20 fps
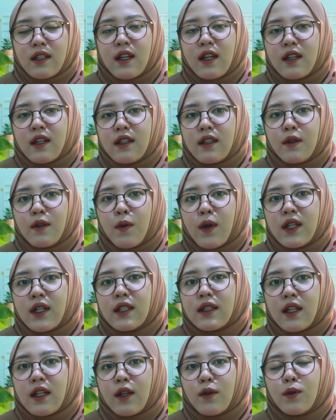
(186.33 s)
dari
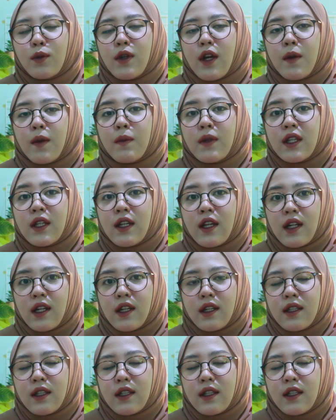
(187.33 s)
wanita yang udah meninggal